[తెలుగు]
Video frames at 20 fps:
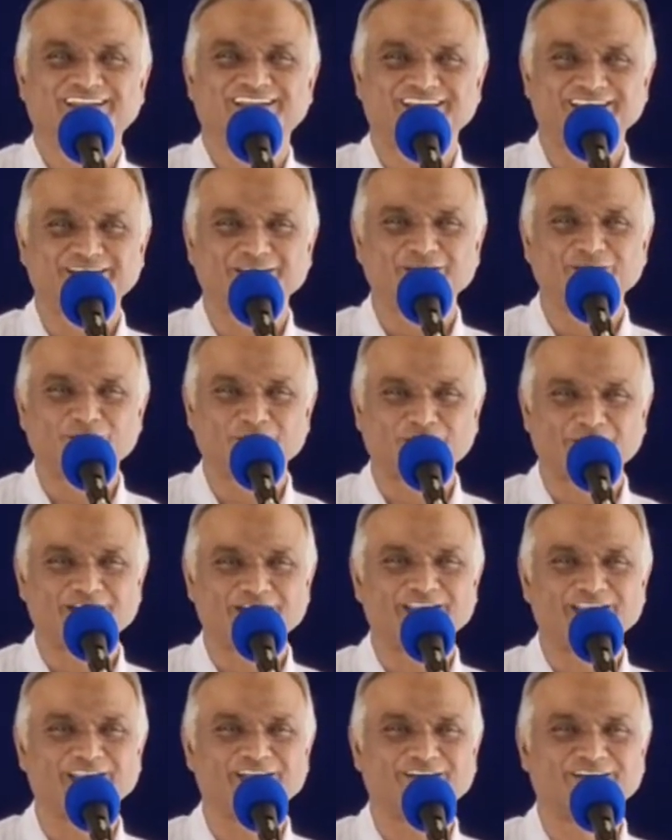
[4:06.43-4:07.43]
కనుక నువ్వు
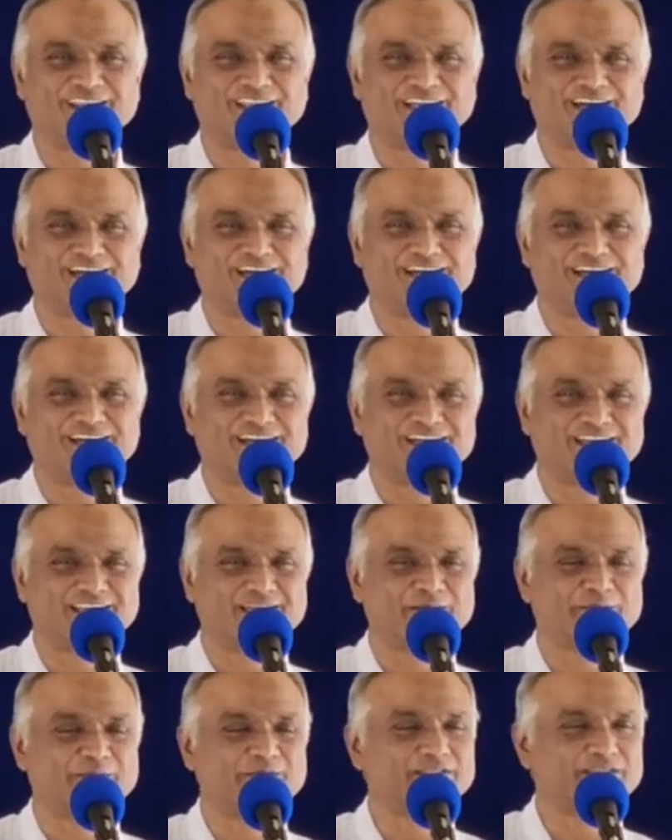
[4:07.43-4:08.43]
ఒక్కడే రావాలా
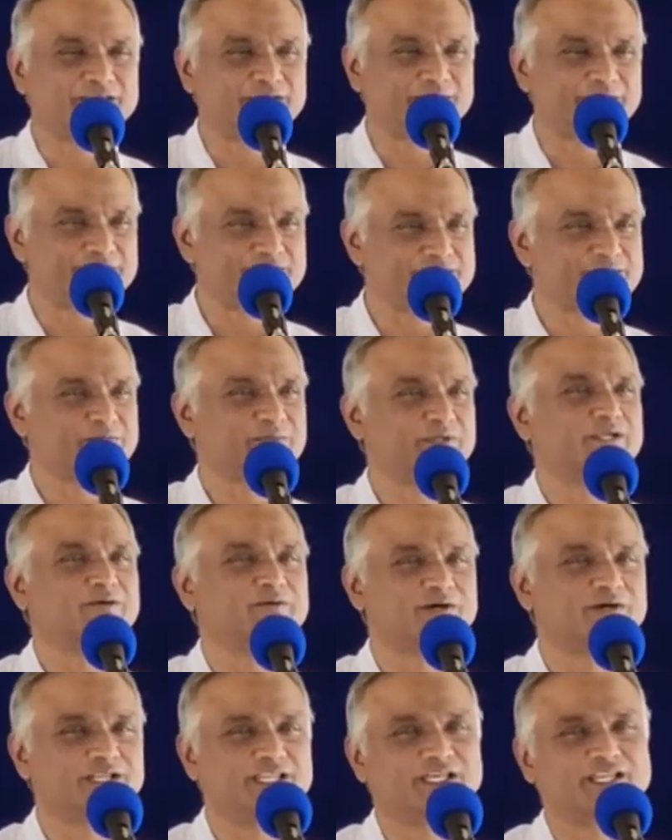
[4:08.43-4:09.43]
లేకపోతే నియమించబడిన
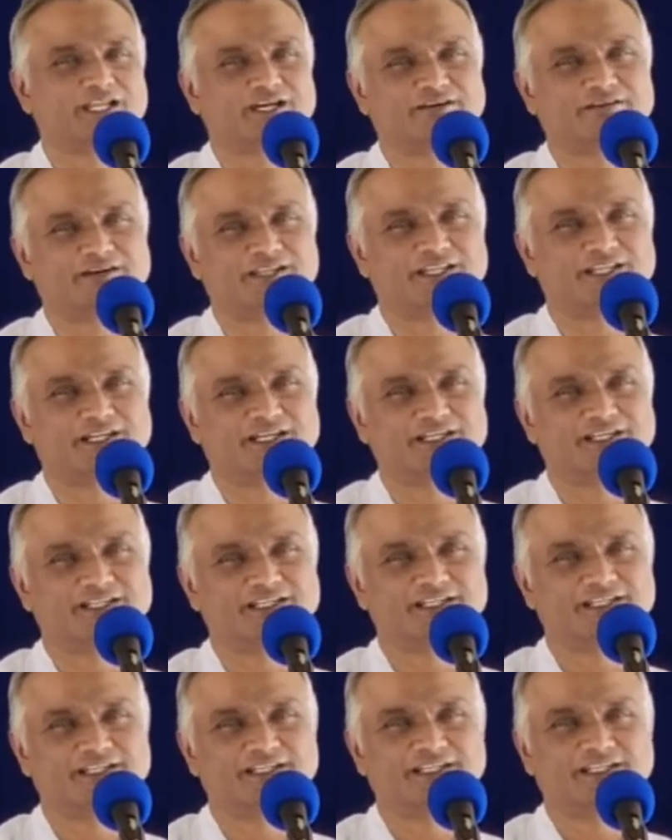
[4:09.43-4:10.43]
వాళ్ళే రావాలా
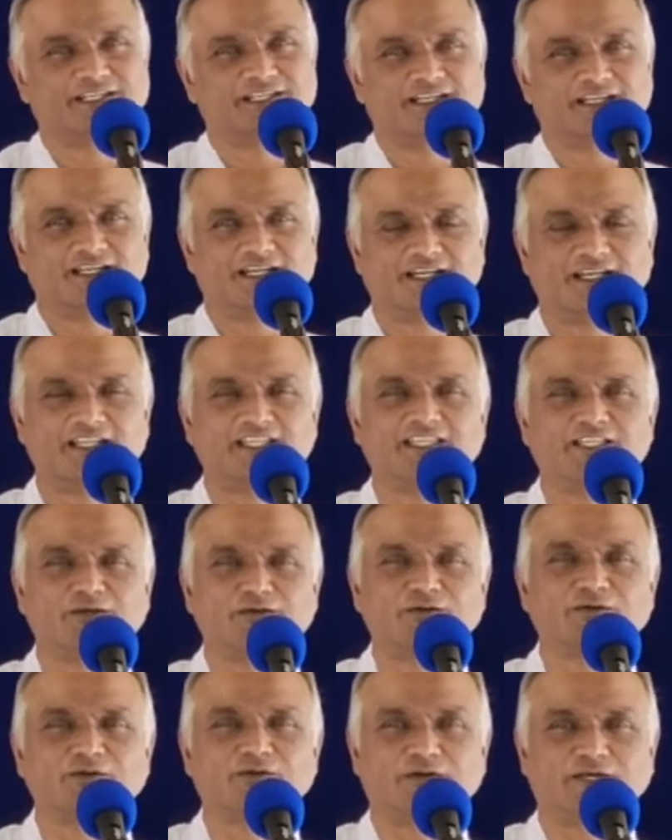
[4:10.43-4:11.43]
ఆయన
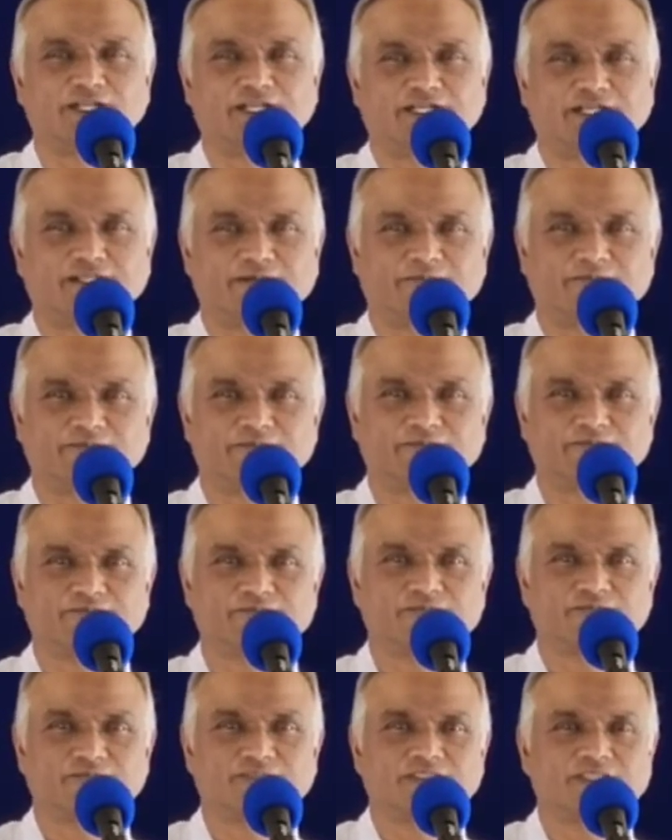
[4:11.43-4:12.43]
దేవుడు కోరాడు
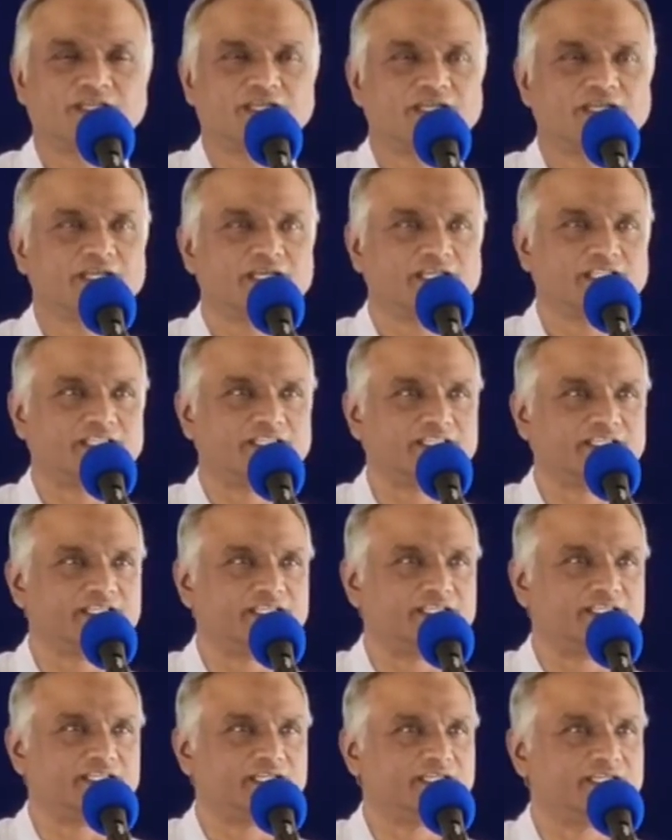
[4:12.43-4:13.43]
అయితే
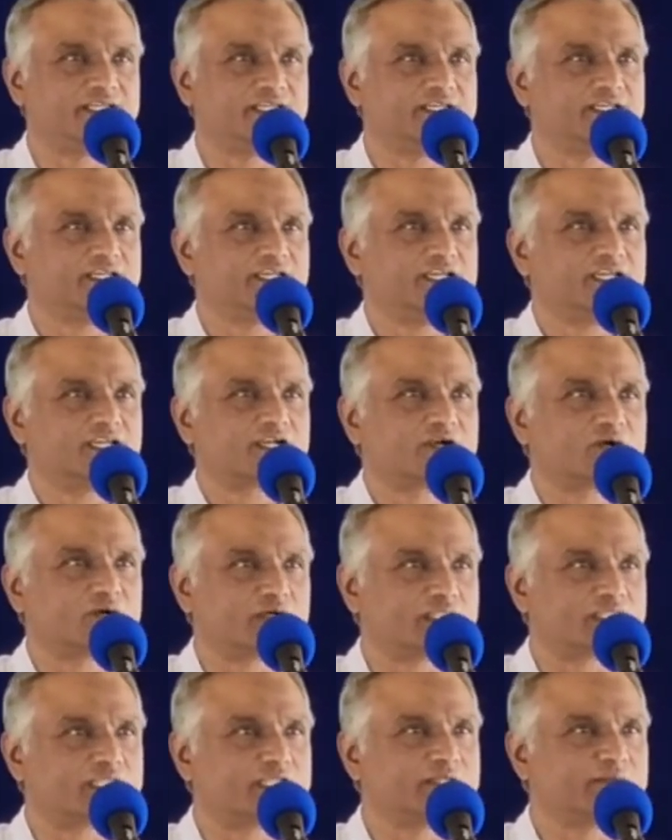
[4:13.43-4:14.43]

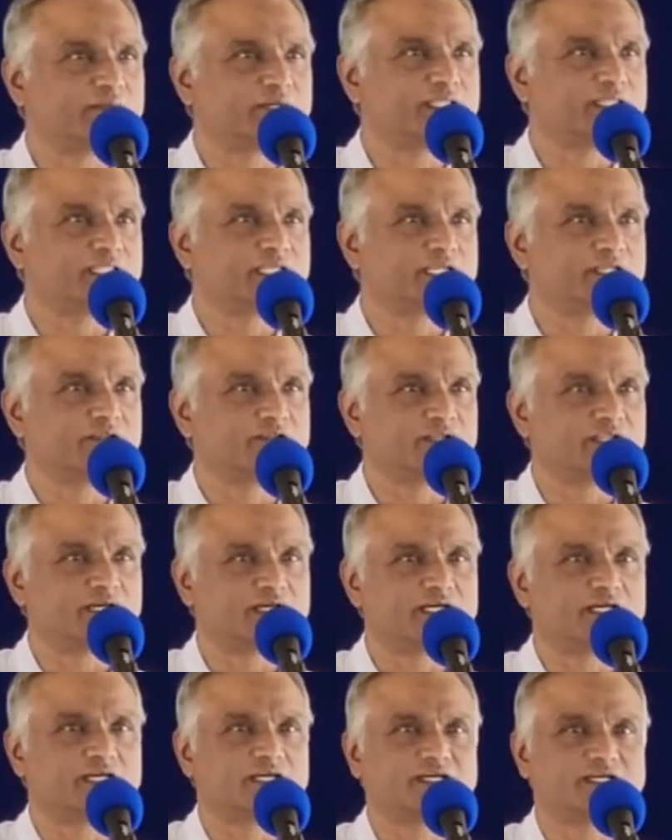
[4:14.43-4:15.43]
కొత్త నిబంధనలోన
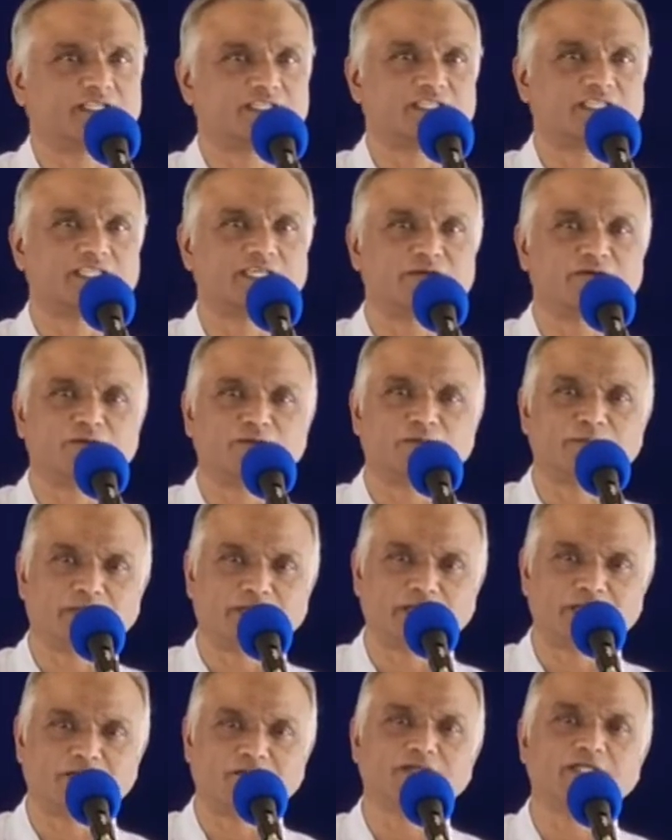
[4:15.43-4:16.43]
దేవుడు
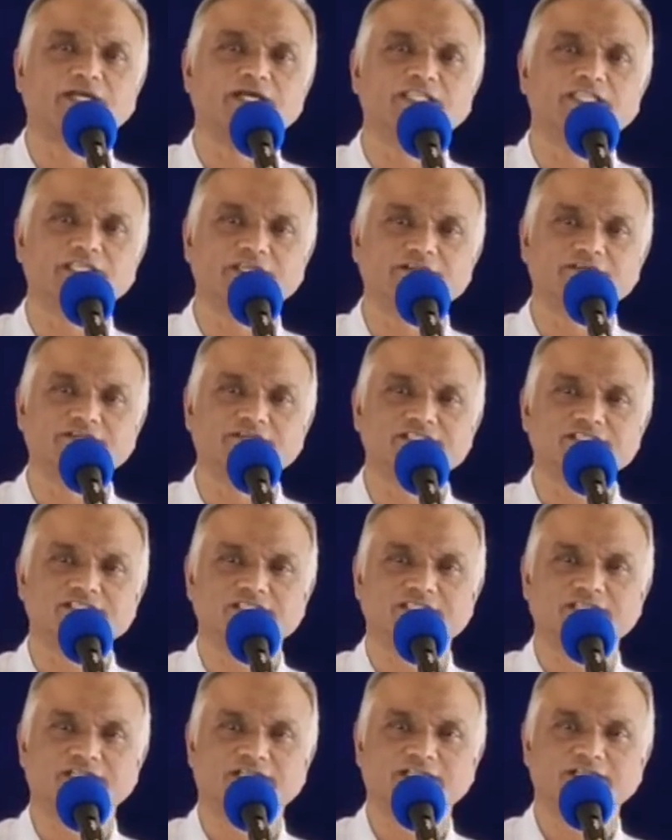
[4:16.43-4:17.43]
మానవుడిగా దిగి
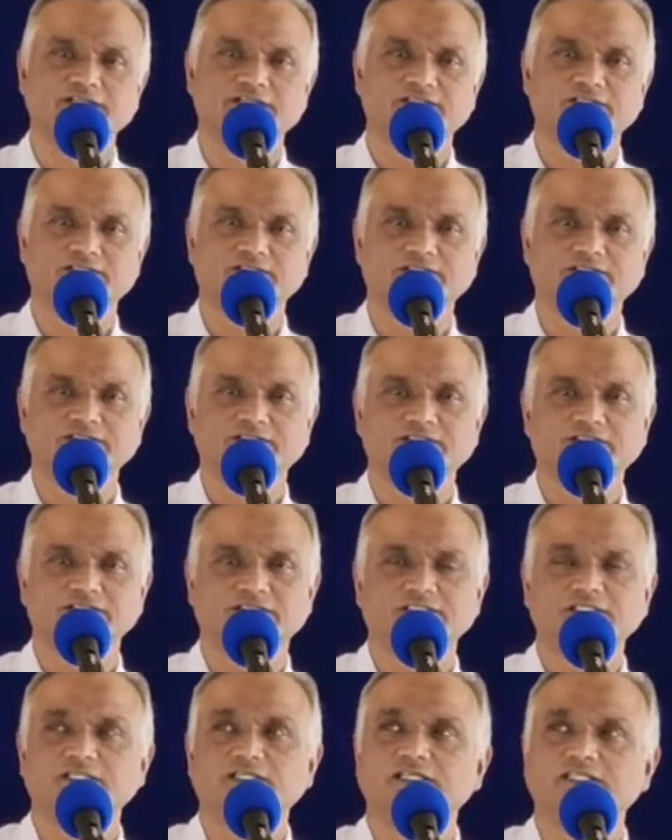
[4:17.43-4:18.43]
వచ్చినాడు
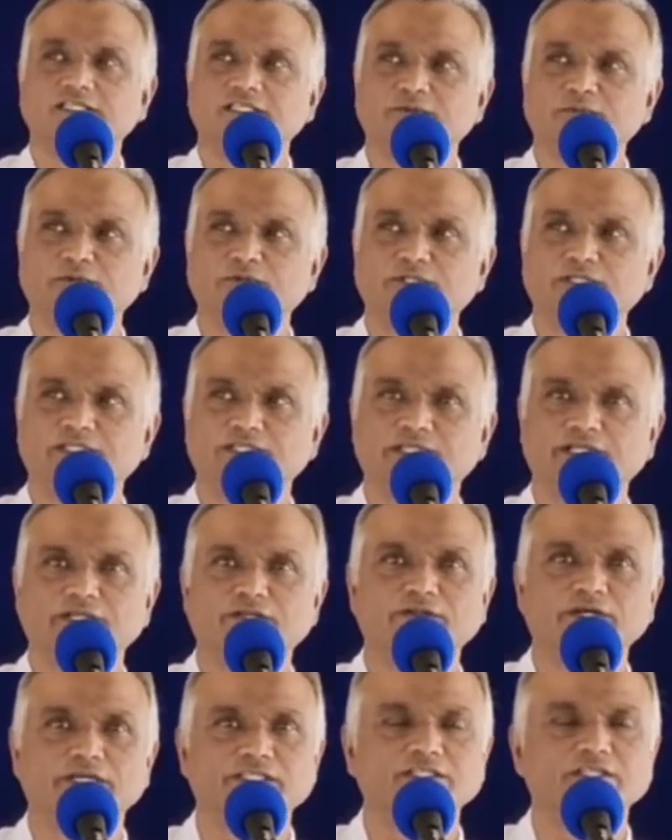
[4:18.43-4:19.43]
తిమోతి
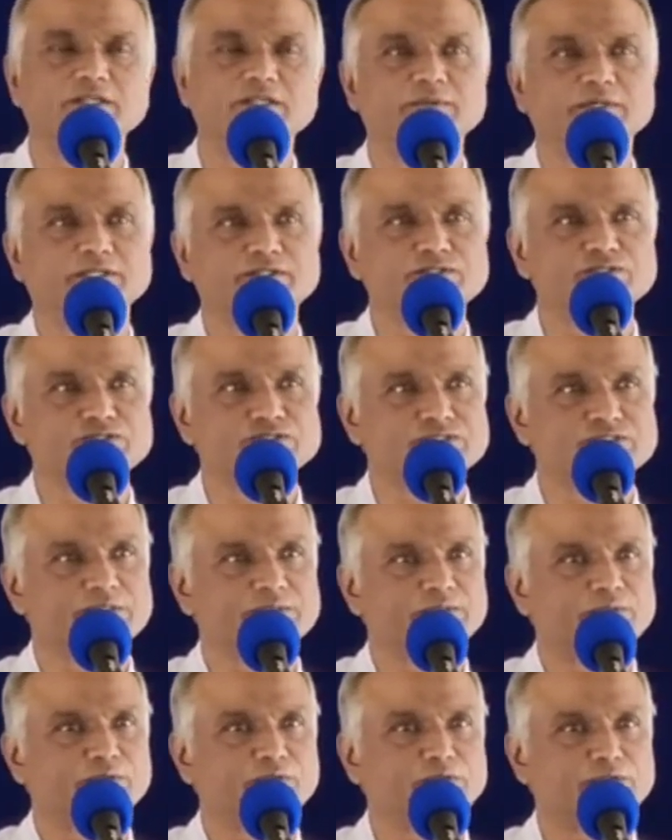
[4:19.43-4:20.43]
రెండు ఐదులో మనం
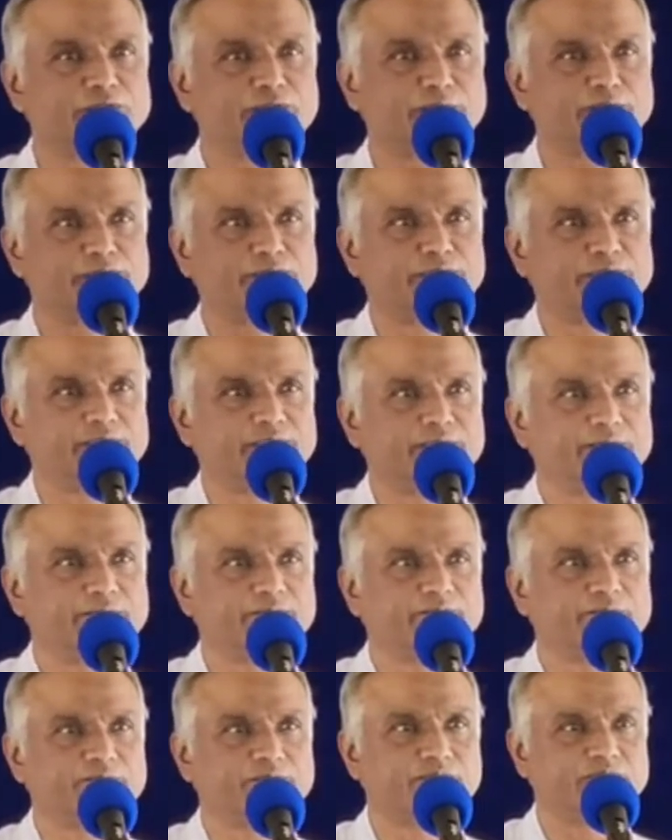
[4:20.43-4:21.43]
చూస్తాం ఒకటో తిమోతి
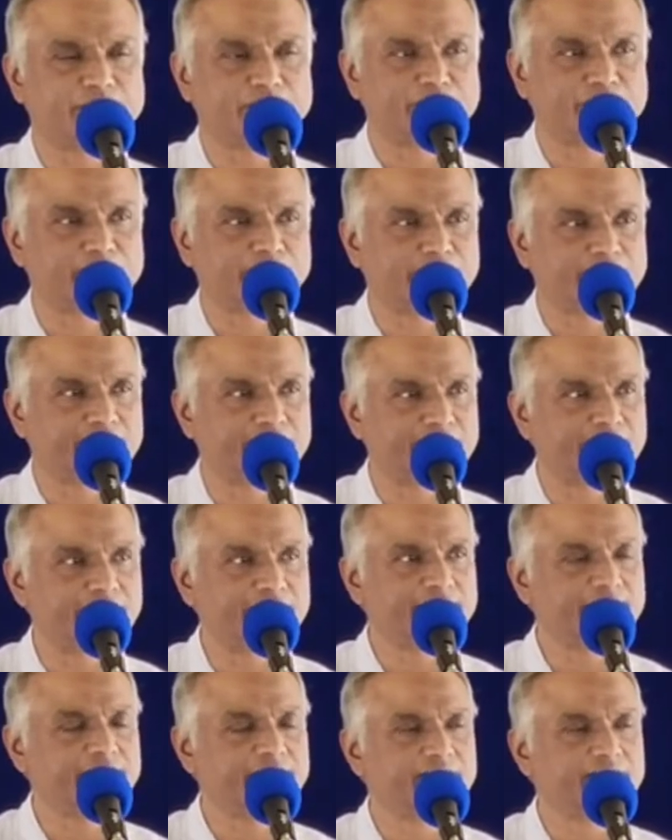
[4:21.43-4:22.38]
దేవుడు ఒక్కడే